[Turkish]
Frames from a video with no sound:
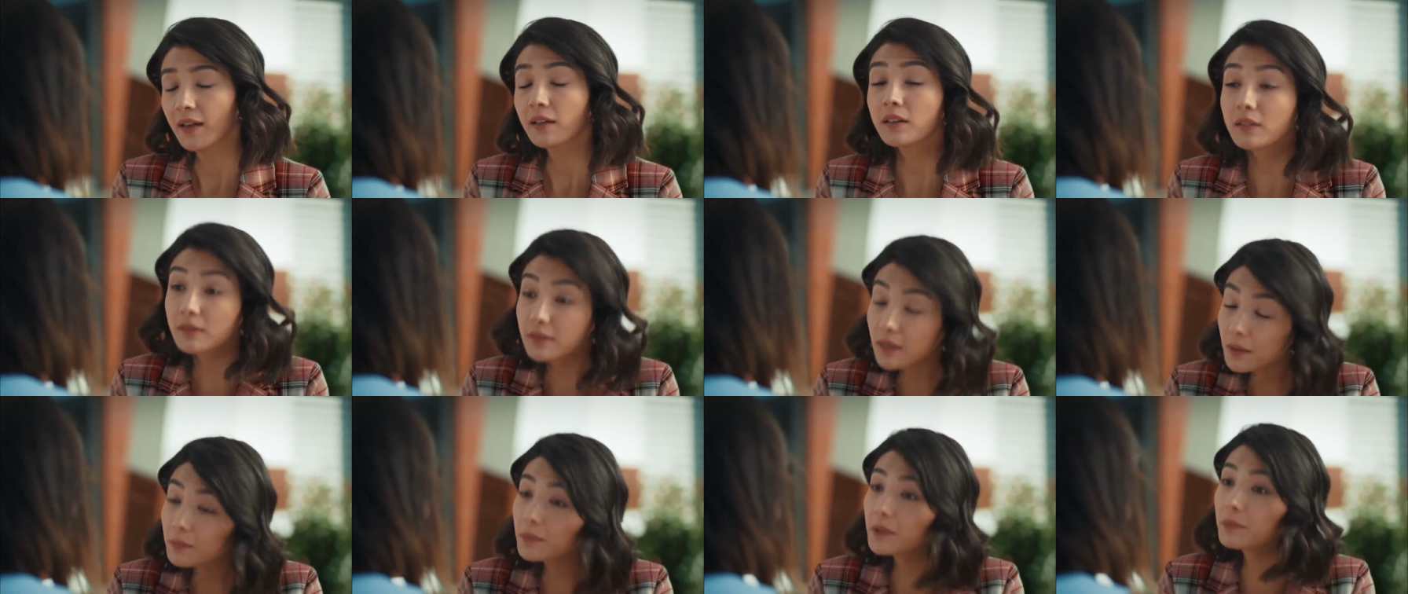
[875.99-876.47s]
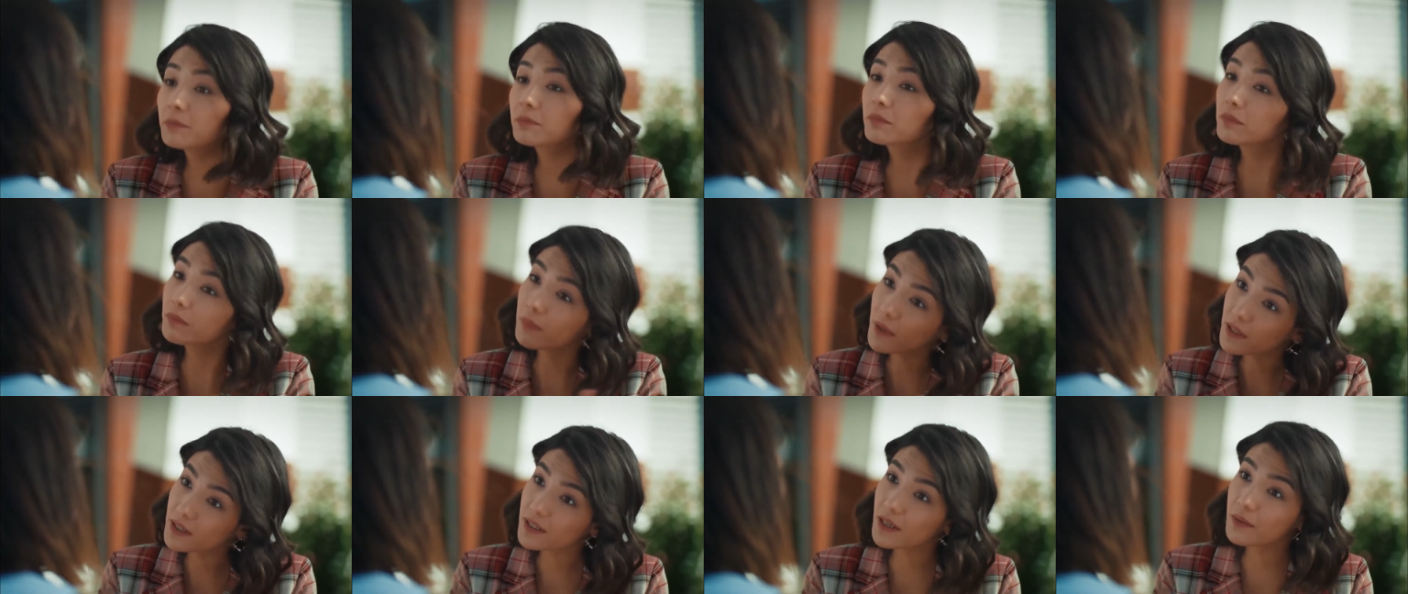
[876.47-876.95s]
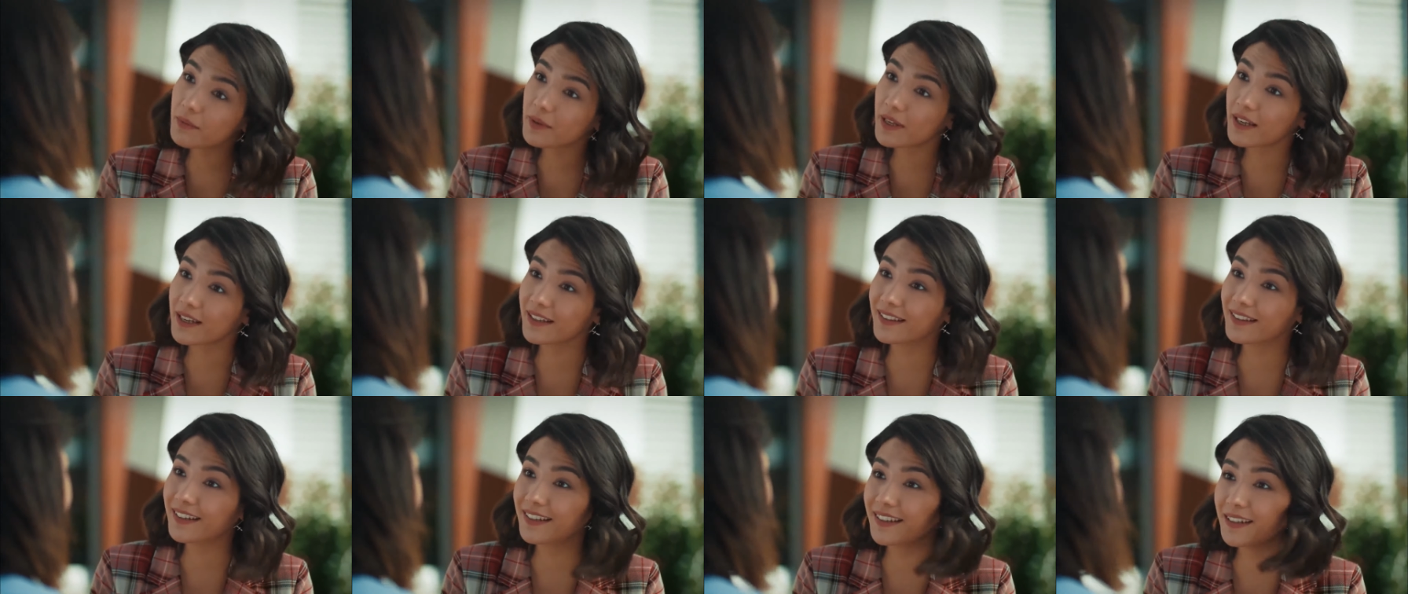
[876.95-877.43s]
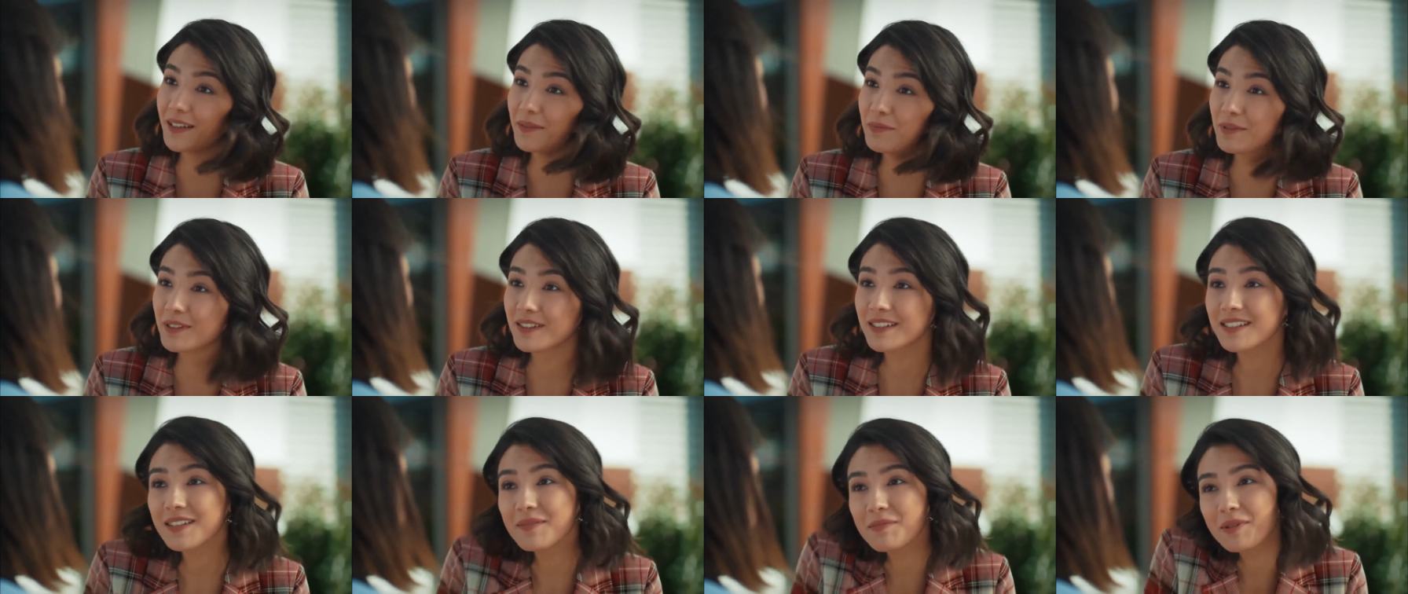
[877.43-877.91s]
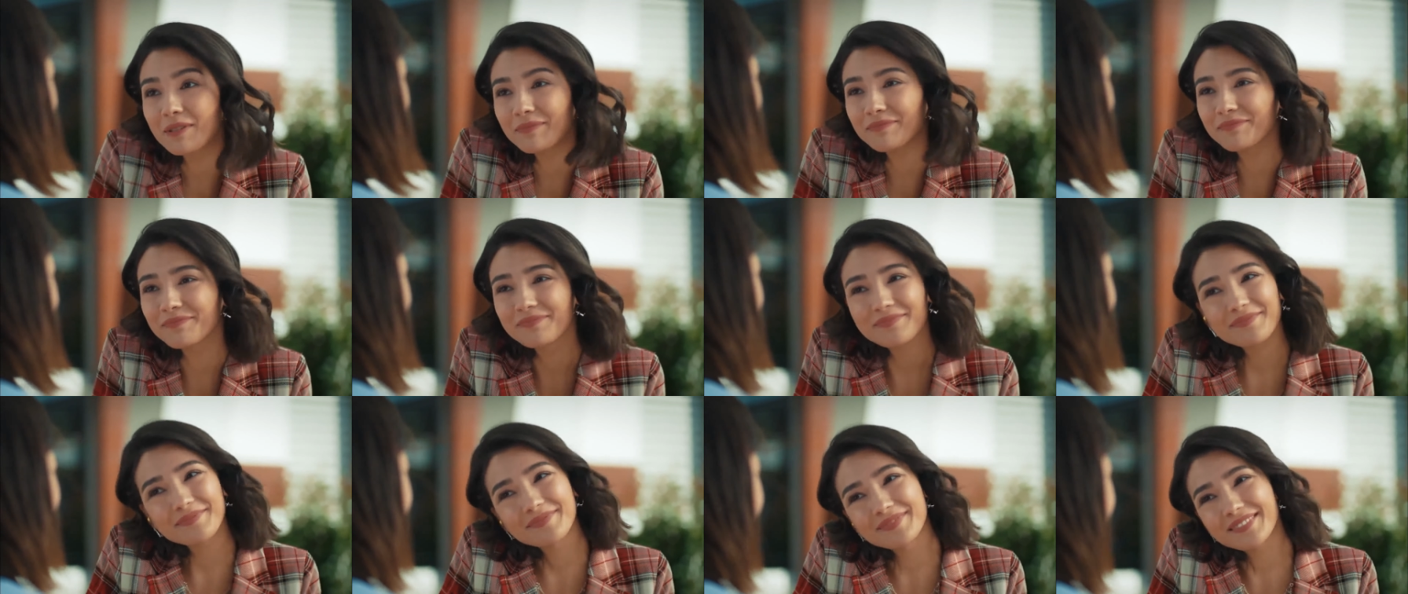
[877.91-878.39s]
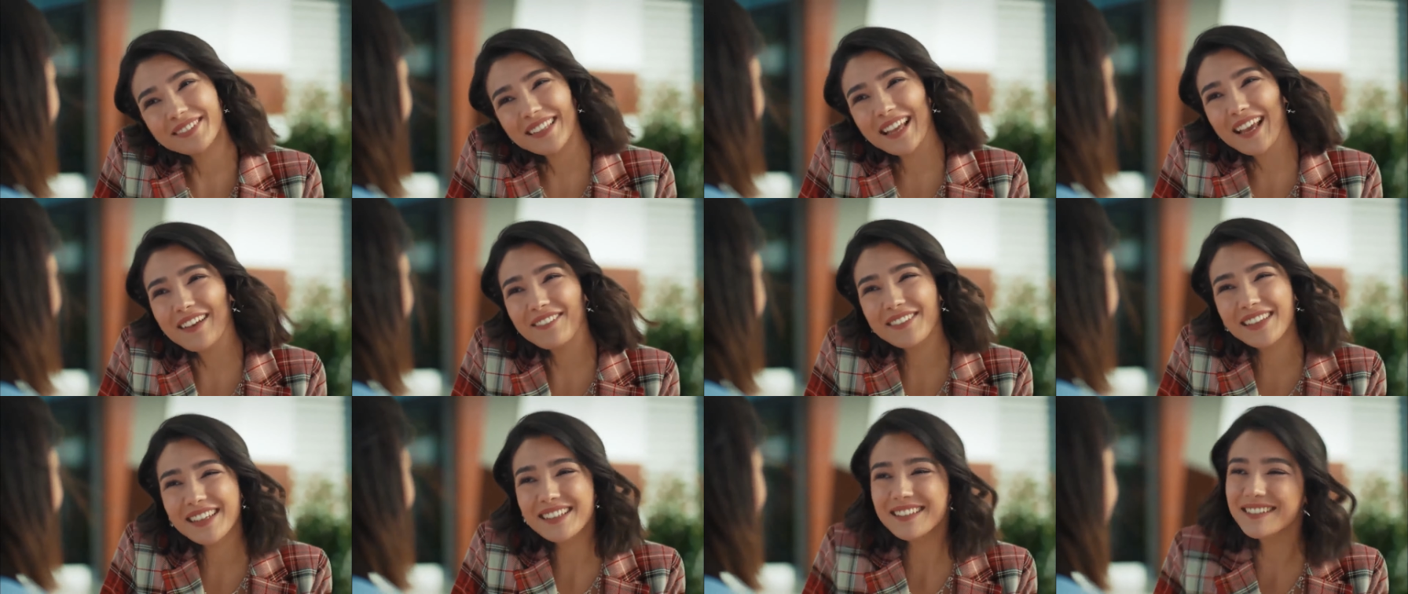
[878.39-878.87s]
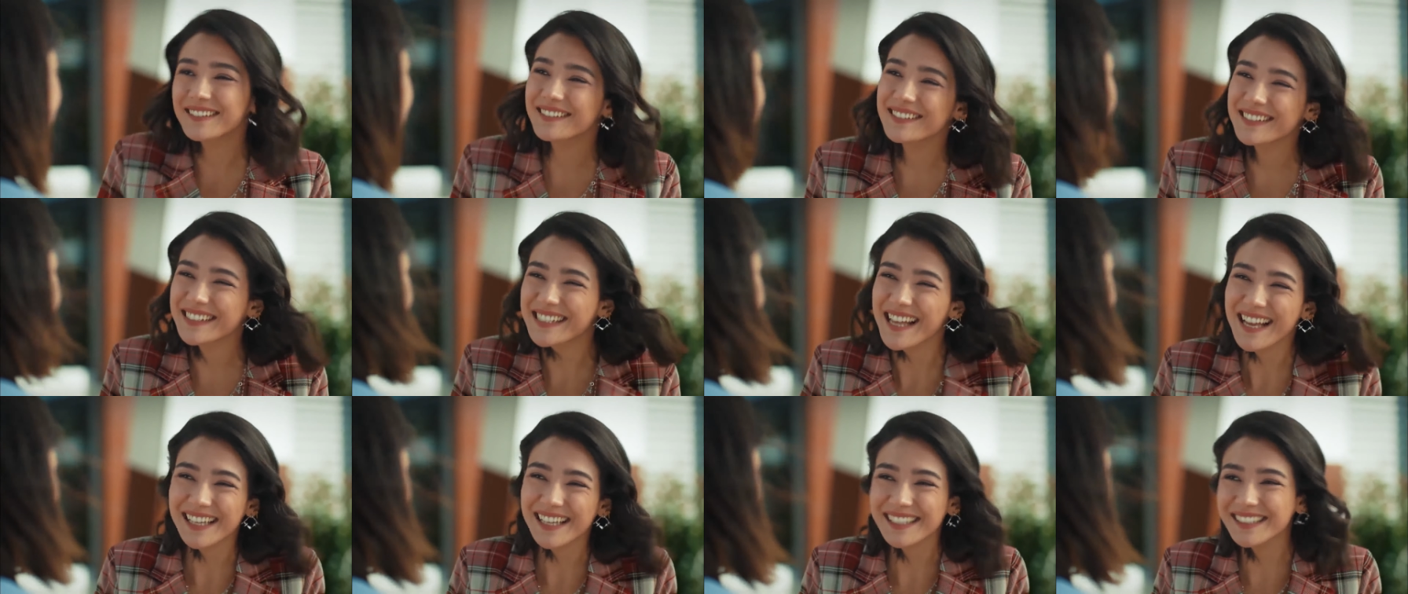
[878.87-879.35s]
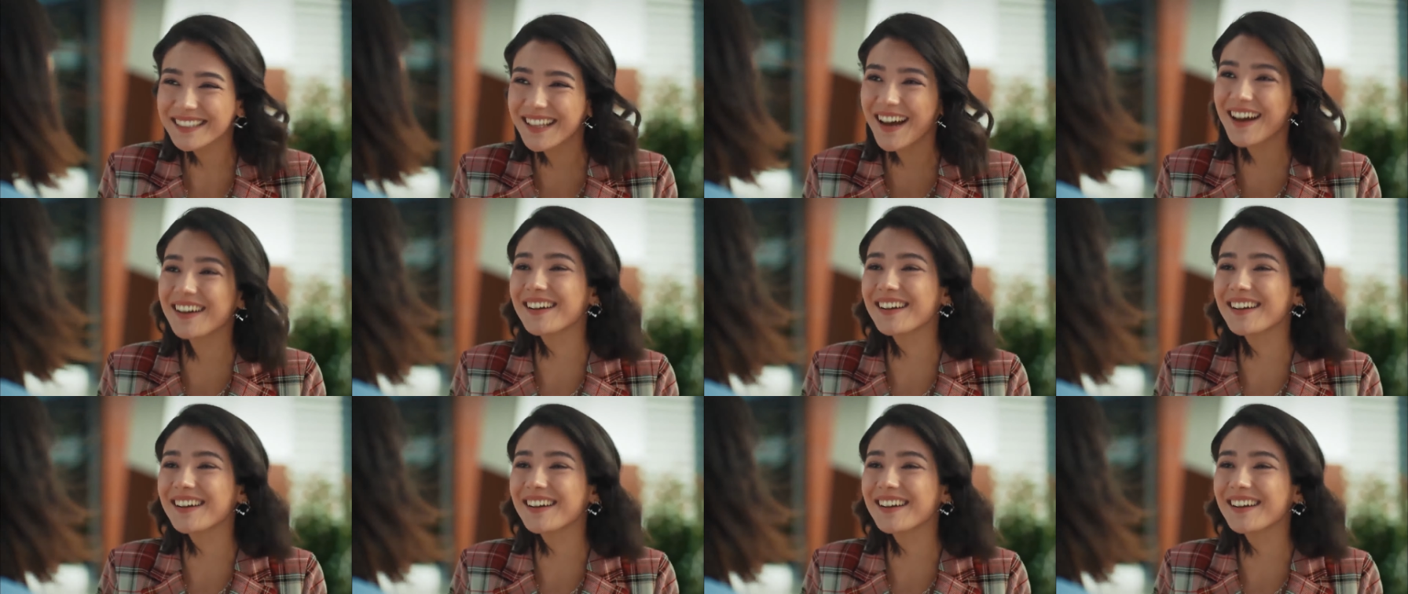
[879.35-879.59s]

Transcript: E, tabii başka bir yere de gidebiliriz ama evde sanki